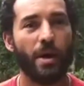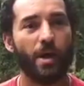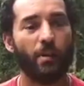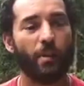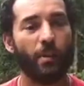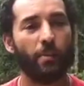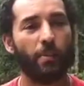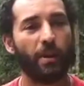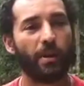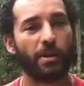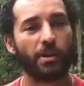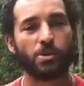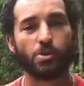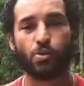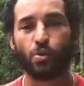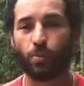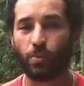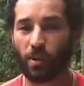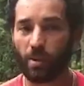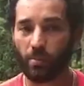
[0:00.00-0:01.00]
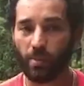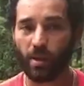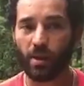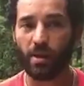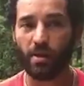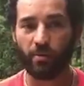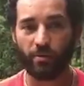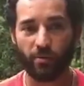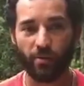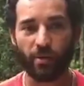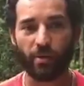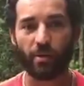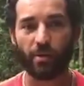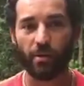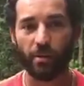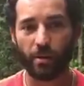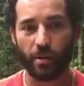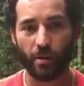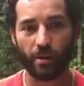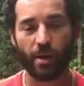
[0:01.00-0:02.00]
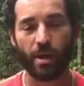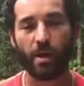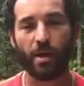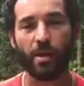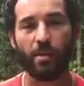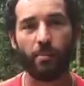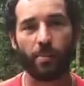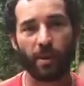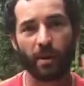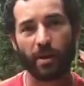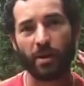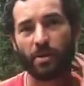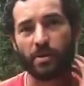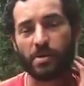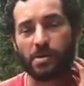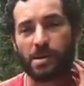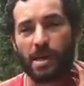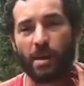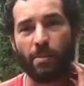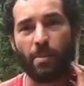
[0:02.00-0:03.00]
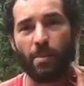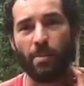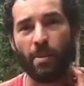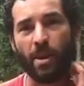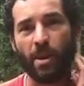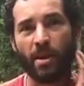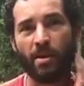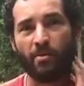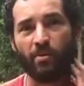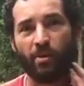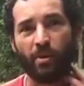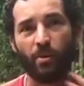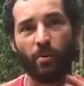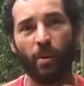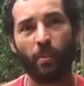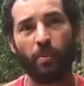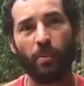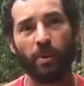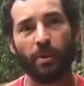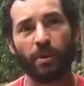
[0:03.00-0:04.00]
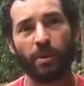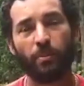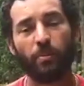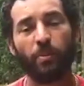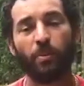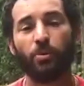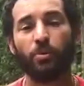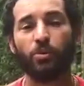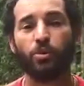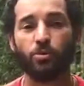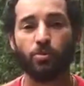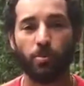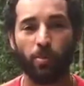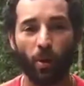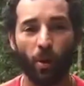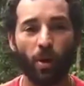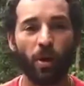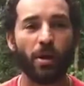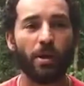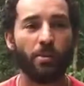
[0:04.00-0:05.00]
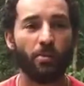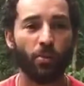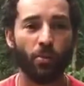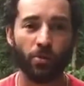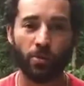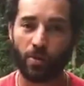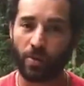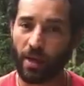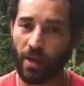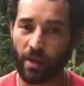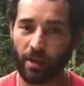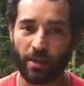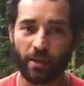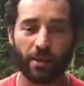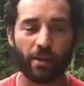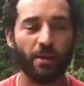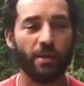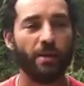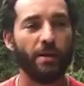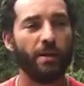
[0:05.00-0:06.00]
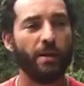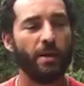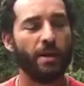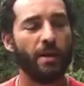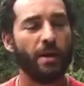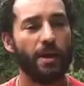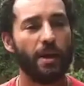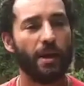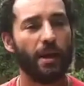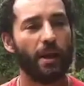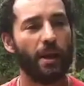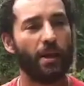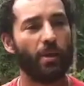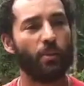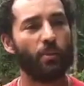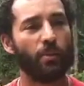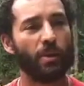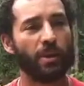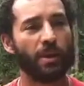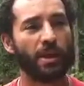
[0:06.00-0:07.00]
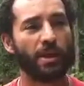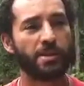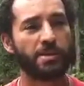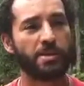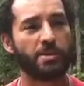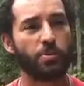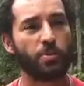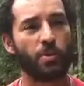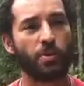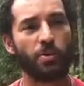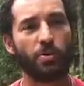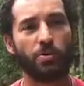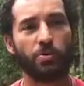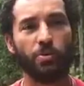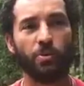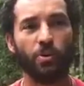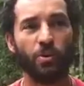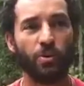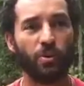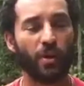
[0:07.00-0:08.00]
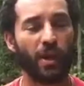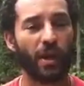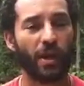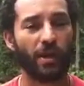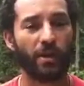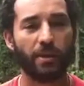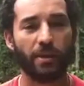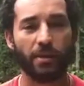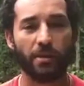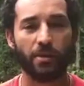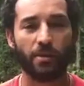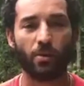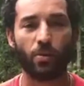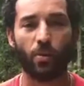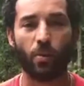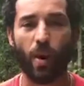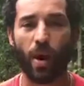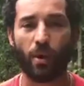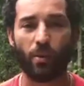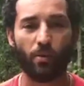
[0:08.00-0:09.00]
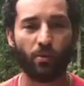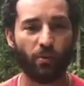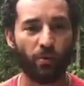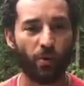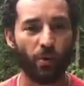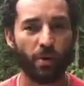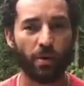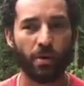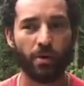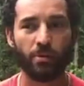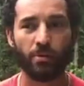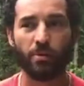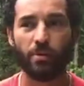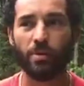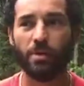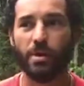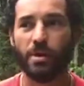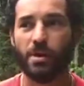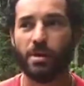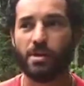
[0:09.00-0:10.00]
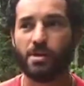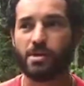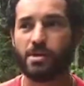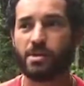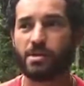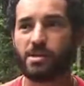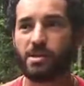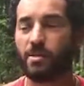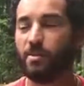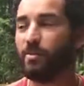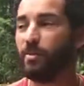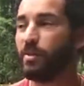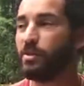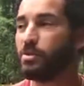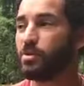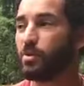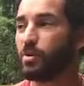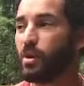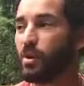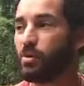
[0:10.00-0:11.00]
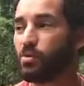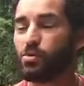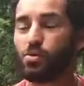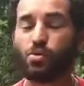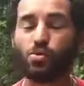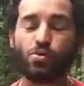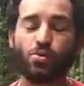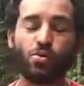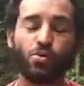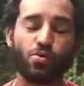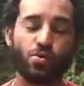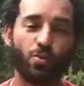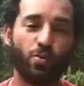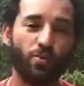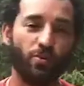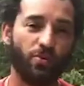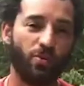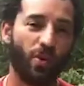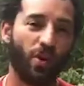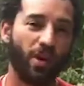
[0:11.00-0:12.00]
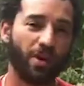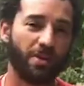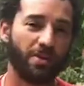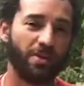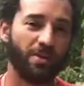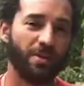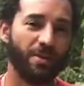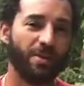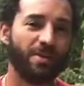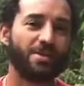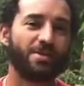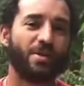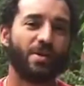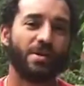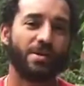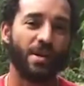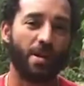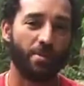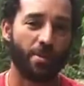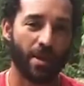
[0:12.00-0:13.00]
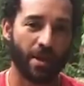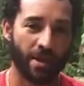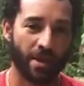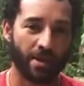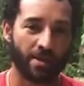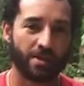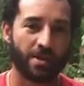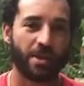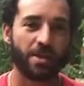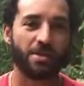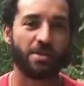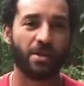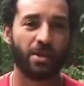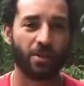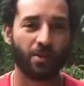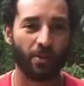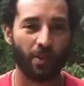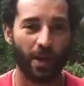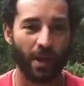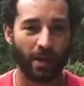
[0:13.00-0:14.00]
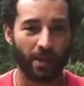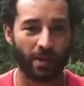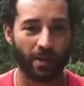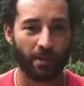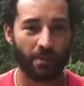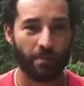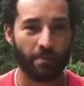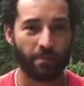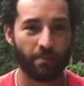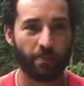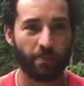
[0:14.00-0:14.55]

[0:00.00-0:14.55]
É uma planta super melífera, né? Para quem não sabe, melífera é uma planta que produz pólen e muito néctar. Ela é uma dessas, produz muito néctar. Então, um guaco florido, você sempre vai escutar um zum zum zum forte, são as abelhas retirando o néctar.